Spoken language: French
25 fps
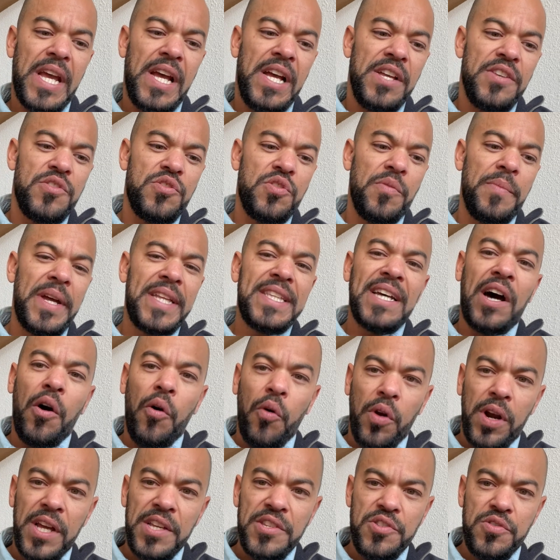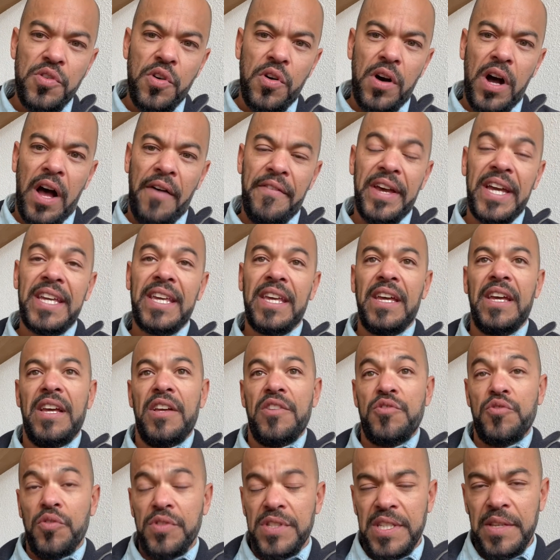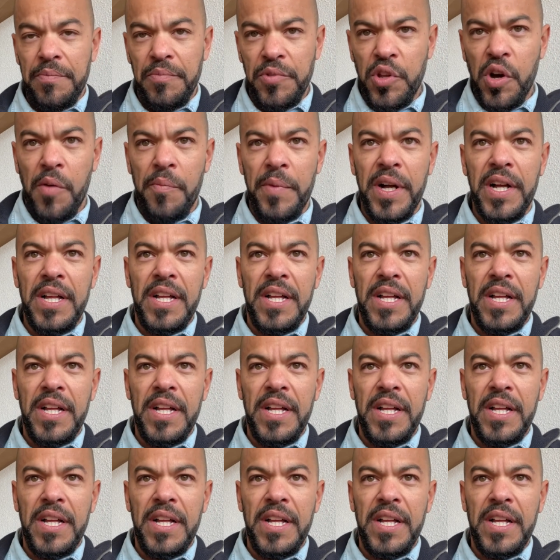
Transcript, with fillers: se mettre en relation avec ce type d'homme.